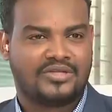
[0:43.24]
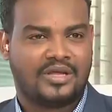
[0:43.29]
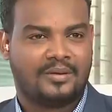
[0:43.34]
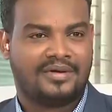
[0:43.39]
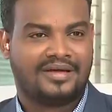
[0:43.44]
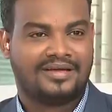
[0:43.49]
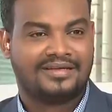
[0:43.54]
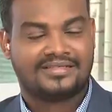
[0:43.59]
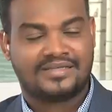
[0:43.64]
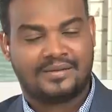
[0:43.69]

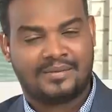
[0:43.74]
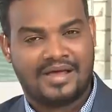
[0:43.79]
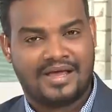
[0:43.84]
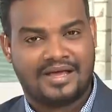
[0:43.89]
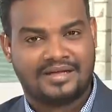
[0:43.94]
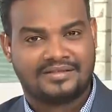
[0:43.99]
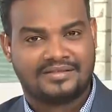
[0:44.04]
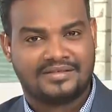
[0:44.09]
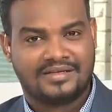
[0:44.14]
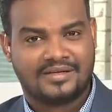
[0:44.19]
متابعي
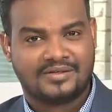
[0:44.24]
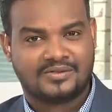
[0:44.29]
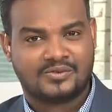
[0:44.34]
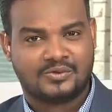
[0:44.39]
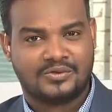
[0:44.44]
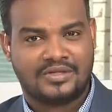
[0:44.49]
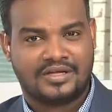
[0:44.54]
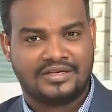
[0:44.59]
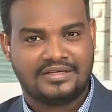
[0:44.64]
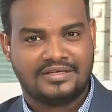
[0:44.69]
صباحات
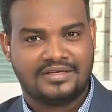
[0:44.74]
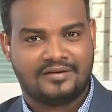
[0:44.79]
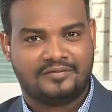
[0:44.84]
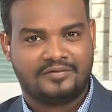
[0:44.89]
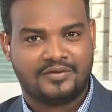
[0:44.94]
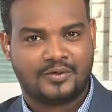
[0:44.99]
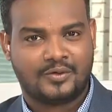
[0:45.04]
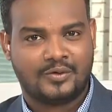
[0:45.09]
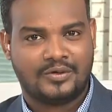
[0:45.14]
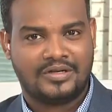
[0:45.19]
سودانيه
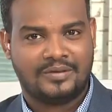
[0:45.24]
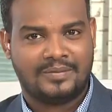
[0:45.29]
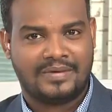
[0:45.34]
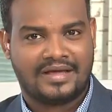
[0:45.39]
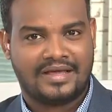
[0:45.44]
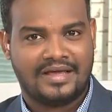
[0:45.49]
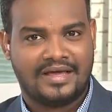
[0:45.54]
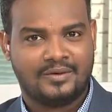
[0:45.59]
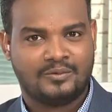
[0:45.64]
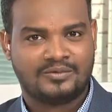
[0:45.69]
في كل
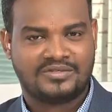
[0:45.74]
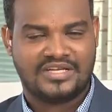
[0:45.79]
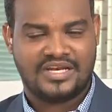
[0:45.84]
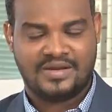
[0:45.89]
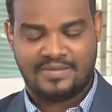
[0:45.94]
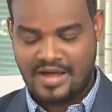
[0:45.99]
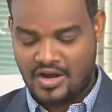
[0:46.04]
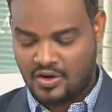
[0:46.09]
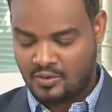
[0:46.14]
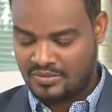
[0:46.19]
مكان
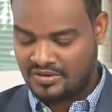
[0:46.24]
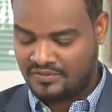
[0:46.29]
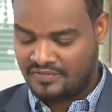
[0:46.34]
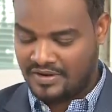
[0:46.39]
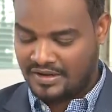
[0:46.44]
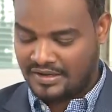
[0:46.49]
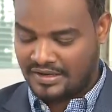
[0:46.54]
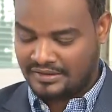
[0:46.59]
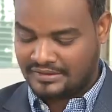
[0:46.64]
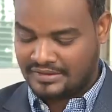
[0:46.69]
وصلنا معكم
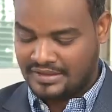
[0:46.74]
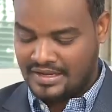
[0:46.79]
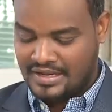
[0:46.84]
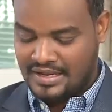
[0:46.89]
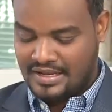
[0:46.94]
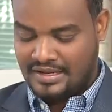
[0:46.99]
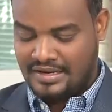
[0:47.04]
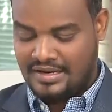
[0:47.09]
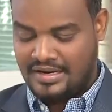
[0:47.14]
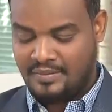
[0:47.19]
لفقره
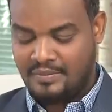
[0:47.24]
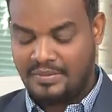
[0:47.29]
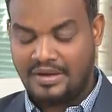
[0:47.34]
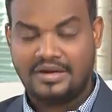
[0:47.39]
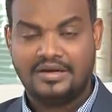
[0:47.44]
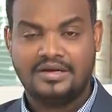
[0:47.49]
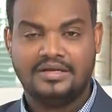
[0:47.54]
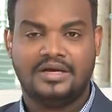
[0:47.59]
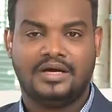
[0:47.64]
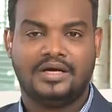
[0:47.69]

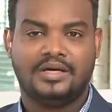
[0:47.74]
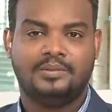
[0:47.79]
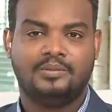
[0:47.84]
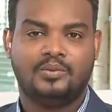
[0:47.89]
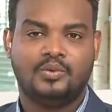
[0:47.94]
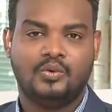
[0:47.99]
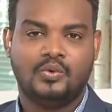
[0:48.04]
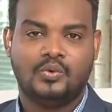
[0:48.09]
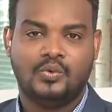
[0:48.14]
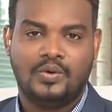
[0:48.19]
لمن
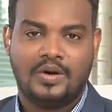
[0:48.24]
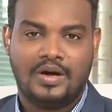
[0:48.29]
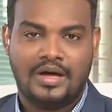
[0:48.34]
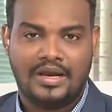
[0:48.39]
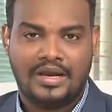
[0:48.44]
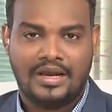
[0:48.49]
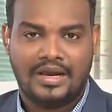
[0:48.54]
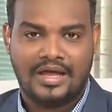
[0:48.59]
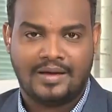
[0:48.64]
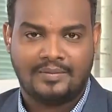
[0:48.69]
يهمه
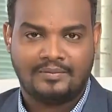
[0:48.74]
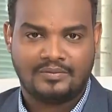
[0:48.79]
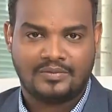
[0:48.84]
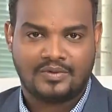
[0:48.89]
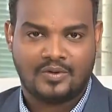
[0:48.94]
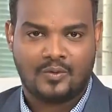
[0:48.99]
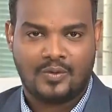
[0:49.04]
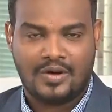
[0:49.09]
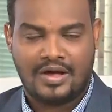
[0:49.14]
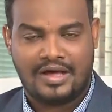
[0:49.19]

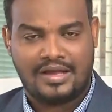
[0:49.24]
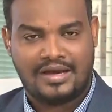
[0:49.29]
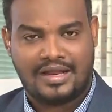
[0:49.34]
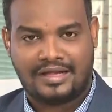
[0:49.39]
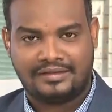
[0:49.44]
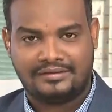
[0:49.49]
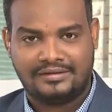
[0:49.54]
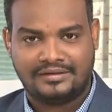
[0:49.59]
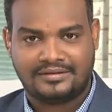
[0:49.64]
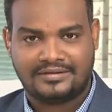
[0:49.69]
الامر
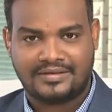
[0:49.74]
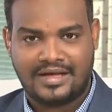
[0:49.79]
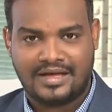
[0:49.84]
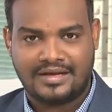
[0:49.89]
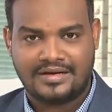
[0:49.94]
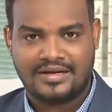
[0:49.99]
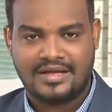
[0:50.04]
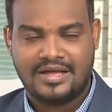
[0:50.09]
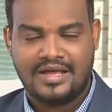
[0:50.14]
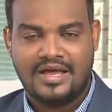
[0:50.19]
والحديث
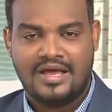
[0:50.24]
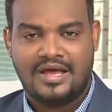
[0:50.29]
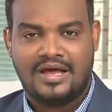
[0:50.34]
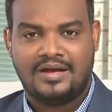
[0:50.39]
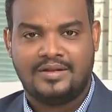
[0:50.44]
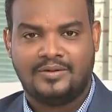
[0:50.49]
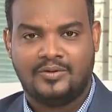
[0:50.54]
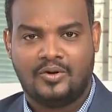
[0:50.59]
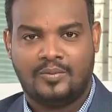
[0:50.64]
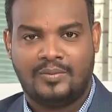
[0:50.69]
عن
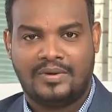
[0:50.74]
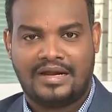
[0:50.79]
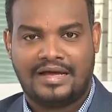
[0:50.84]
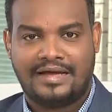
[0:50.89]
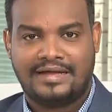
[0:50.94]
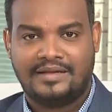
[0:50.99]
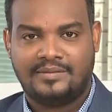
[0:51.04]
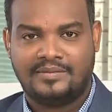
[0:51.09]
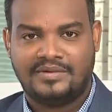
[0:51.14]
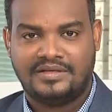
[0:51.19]
اليوم
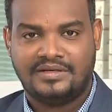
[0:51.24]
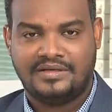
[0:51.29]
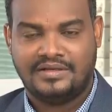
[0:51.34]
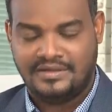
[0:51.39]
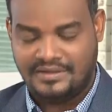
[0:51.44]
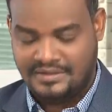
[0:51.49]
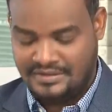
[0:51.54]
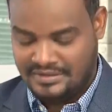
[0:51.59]
العالمي